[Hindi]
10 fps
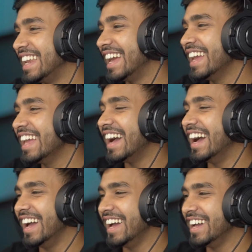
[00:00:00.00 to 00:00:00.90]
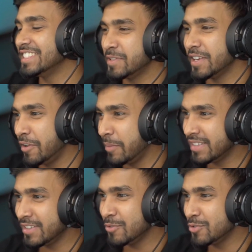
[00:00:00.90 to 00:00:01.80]
रहा है आ, जब सर्वर पे
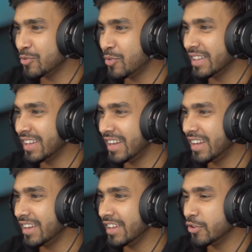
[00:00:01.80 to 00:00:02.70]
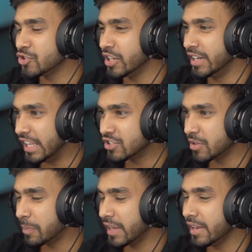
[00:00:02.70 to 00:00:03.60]
ऐसा कुछ हुआ था यू जी एंड टी
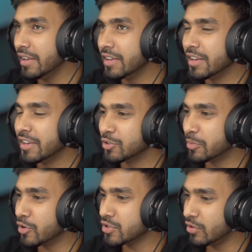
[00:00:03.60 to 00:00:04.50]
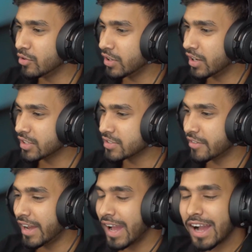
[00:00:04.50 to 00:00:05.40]
जी पे तो बहुत से लोगों को लगा था
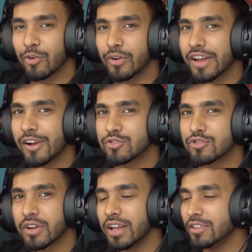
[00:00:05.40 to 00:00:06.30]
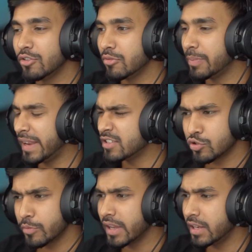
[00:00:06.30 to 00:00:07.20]
सर्वर हैक हो गया या कुछ हो गया तो पहली
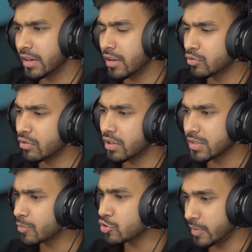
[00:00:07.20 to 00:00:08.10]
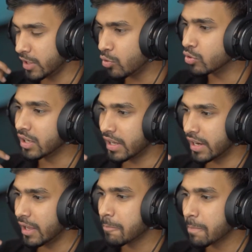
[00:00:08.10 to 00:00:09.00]
चीज़ तो मैं क्लियर कर दूँ ये सब कुछ मैंने खुद करा
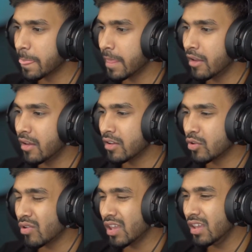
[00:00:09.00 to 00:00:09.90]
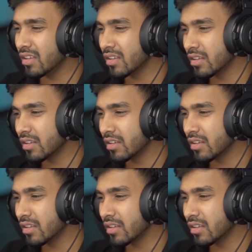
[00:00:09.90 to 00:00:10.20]
है क्योंकि